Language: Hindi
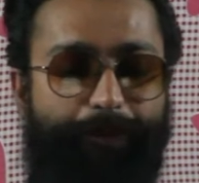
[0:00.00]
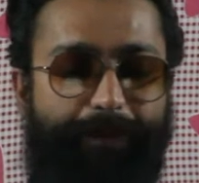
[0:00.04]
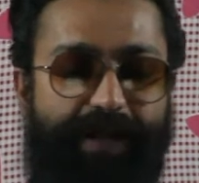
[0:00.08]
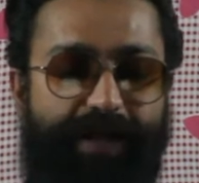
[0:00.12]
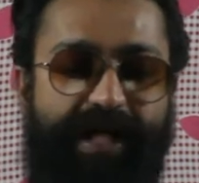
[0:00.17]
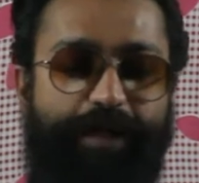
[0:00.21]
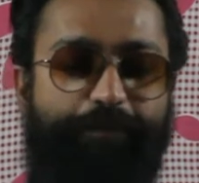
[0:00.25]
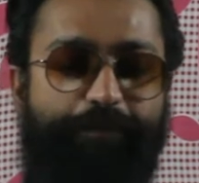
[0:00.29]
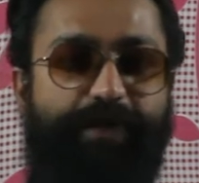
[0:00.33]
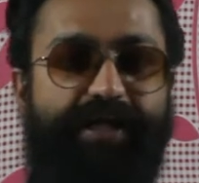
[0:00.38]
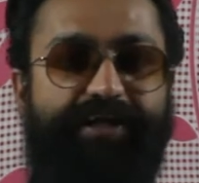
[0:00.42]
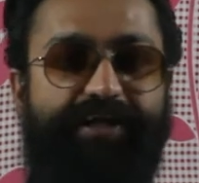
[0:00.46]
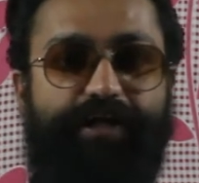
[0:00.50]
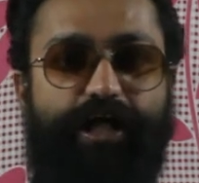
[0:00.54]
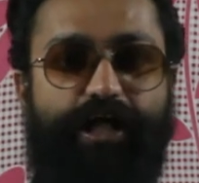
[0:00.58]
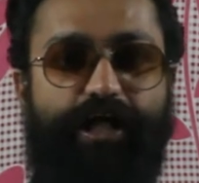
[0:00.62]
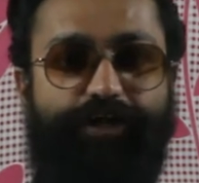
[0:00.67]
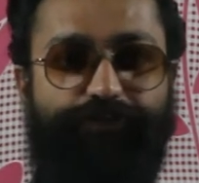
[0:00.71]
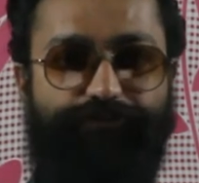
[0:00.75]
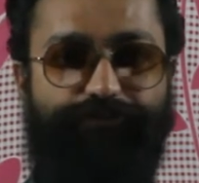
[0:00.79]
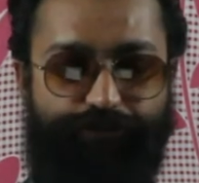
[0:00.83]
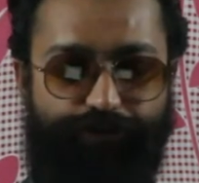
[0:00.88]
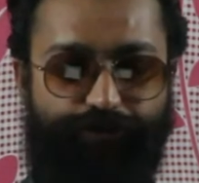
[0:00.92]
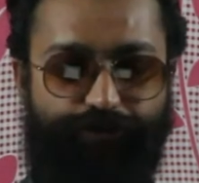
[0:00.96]
पैडमैन का
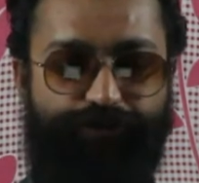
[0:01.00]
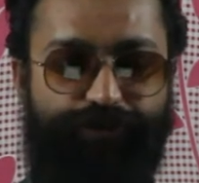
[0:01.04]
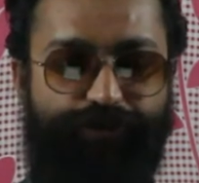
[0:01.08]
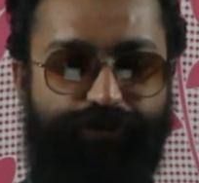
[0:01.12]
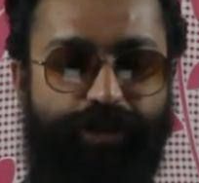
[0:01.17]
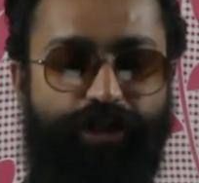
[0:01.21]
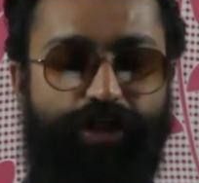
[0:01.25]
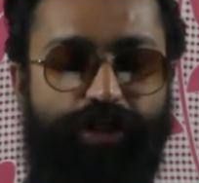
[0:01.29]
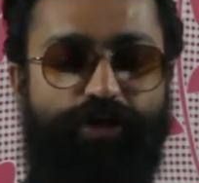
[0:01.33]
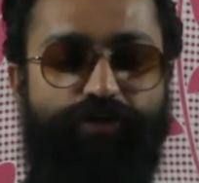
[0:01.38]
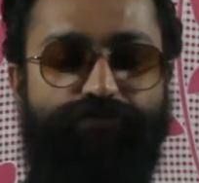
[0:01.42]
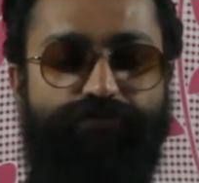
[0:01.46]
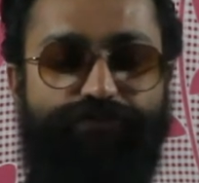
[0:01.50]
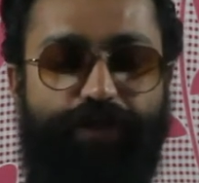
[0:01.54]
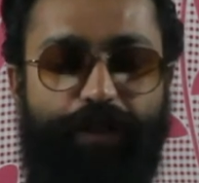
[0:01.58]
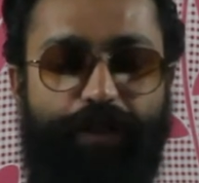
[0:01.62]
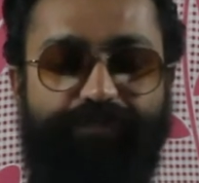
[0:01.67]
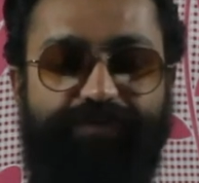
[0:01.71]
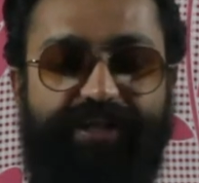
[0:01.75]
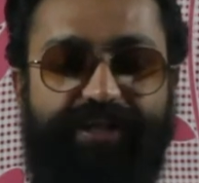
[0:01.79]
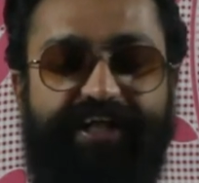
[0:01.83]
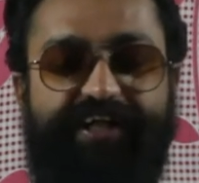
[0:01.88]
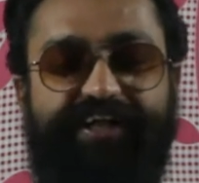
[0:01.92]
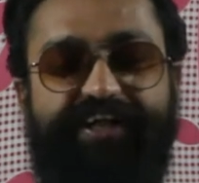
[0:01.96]
रिव्यू
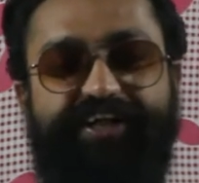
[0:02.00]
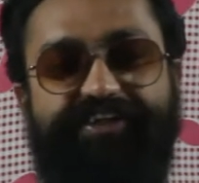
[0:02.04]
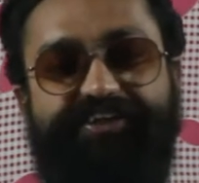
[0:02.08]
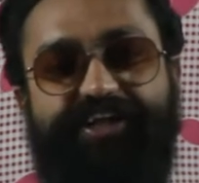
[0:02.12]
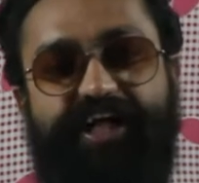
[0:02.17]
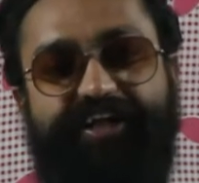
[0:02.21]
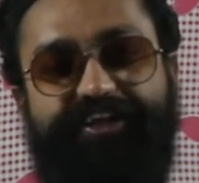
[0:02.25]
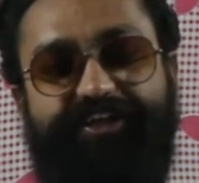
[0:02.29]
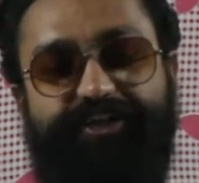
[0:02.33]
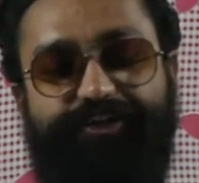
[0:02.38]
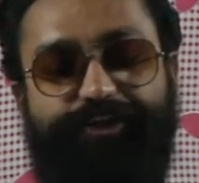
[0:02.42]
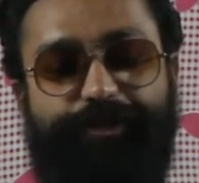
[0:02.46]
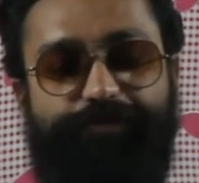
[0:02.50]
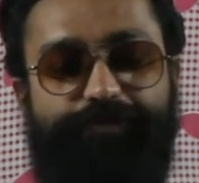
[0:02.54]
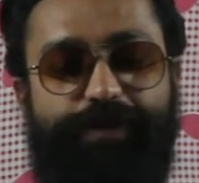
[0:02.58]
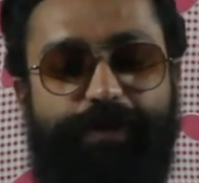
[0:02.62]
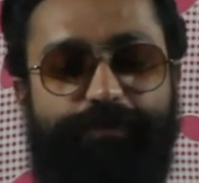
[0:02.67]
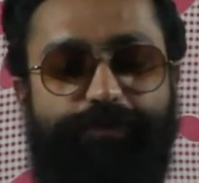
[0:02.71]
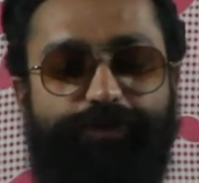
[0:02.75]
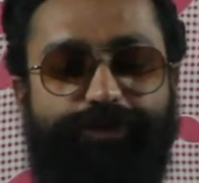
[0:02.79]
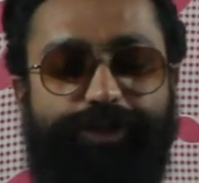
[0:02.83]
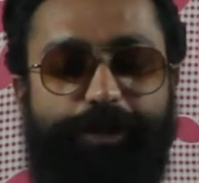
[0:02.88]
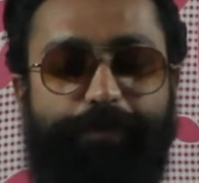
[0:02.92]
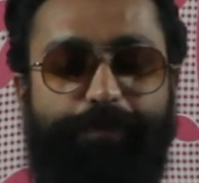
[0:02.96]
फिल्म देखने जाते समय
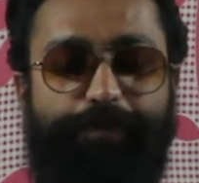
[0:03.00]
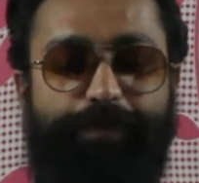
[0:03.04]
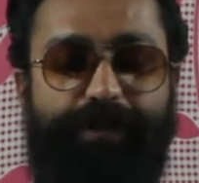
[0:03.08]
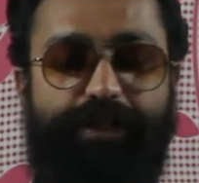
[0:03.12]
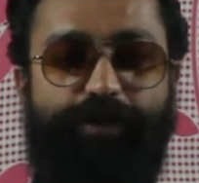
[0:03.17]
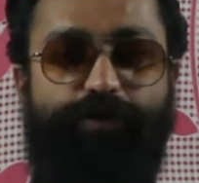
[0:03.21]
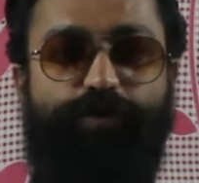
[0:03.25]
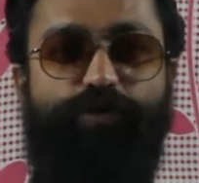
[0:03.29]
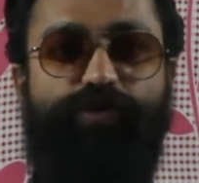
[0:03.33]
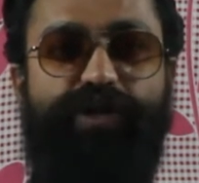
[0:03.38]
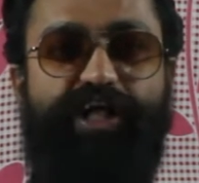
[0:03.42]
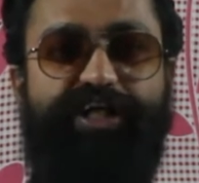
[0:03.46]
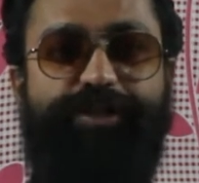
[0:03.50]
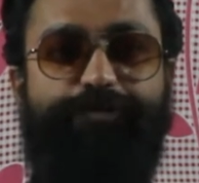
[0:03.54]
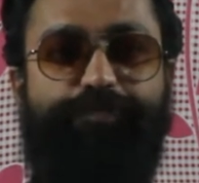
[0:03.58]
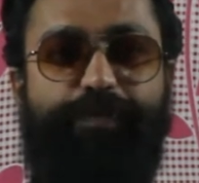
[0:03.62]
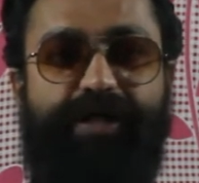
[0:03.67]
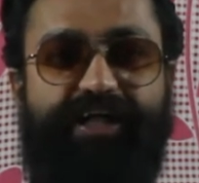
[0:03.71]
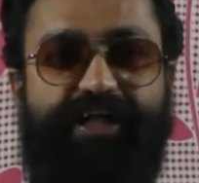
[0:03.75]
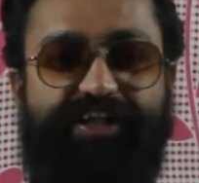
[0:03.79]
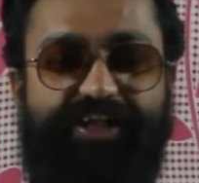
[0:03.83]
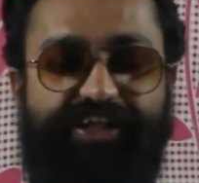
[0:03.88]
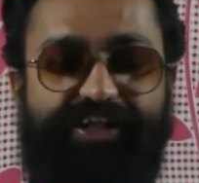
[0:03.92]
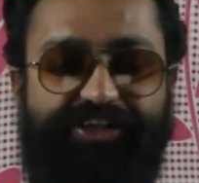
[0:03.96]
मुझे बिल्कुल
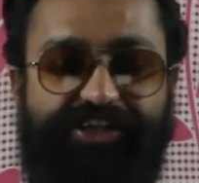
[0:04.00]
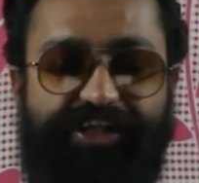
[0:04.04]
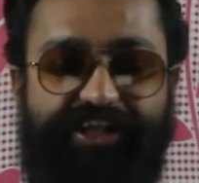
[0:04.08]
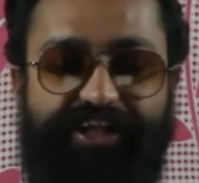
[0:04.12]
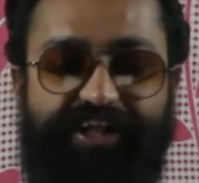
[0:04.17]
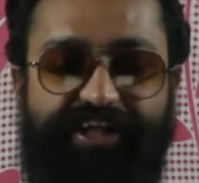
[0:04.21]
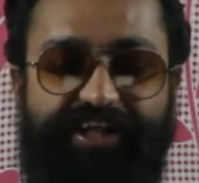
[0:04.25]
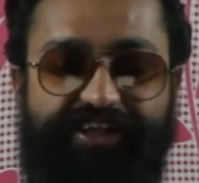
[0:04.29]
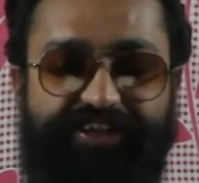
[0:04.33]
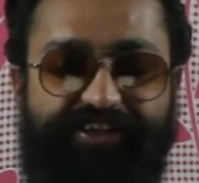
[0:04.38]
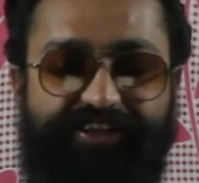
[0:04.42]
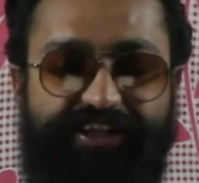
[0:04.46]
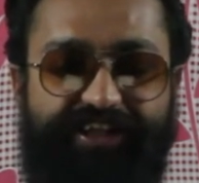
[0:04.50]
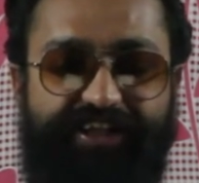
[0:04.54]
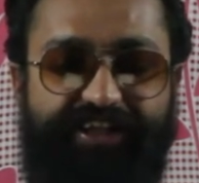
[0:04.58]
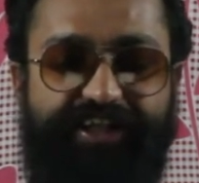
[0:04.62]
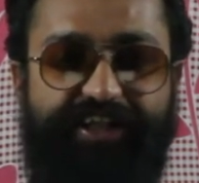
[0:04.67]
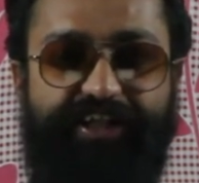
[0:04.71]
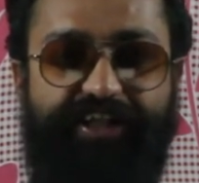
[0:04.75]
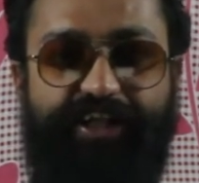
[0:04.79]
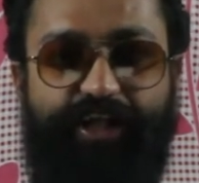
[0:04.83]
एक्सपेक्टेशन नहीं थी